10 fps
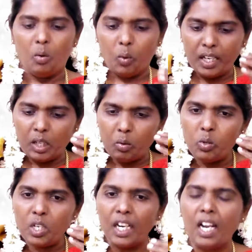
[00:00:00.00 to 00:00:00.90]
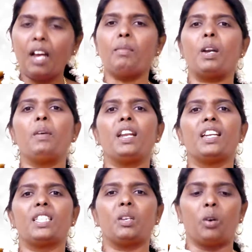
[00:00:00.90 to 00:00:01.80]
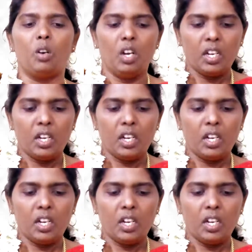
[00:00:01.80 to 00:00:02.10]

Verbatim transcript: உடனே இந்த குஞ்சுகள் எல்லாம் மறுபடியும் என்ன செய்யும்